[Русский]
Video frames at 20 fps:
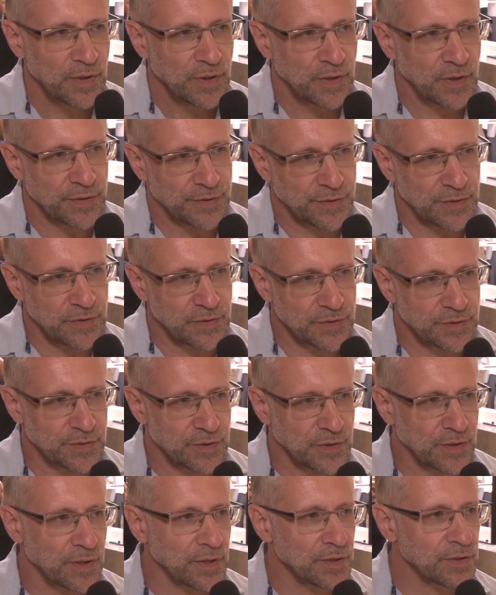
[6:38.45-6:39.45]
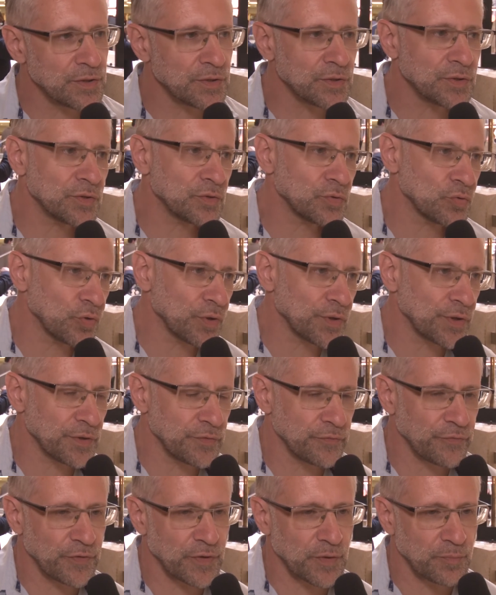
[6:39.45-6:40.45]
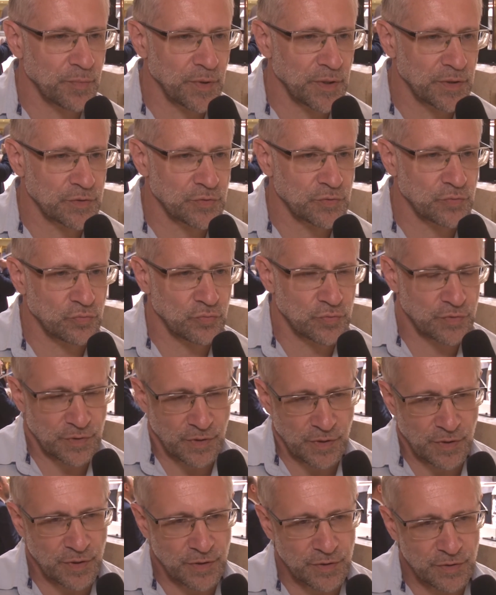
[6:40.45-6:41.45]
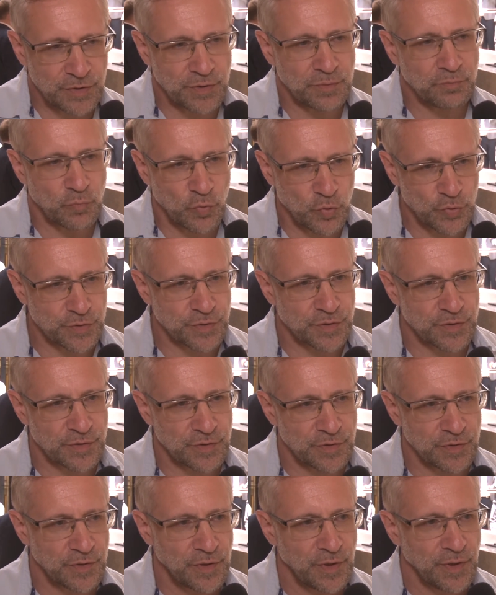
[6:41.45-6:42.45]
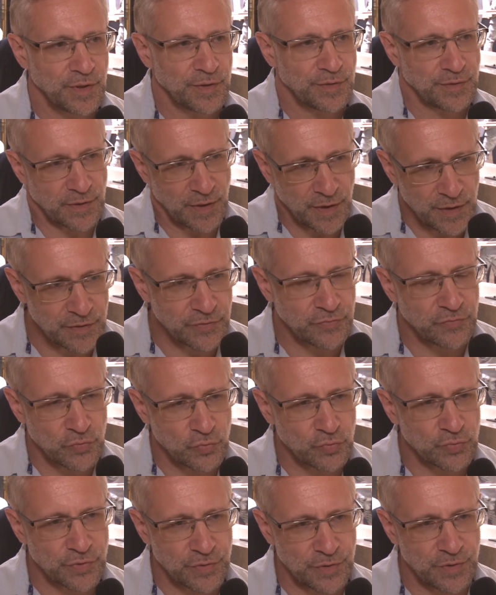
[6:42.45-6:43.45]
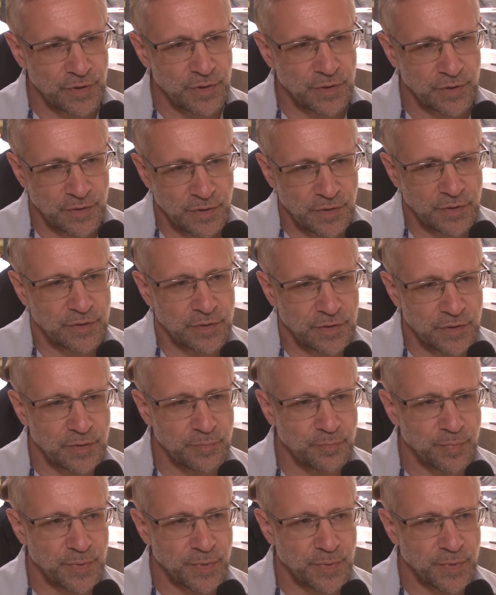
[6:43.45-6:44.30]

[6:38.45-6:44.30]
хотелось сохранить не только информацию, но сохранить эмоции. Для этого нужно нек- некоторое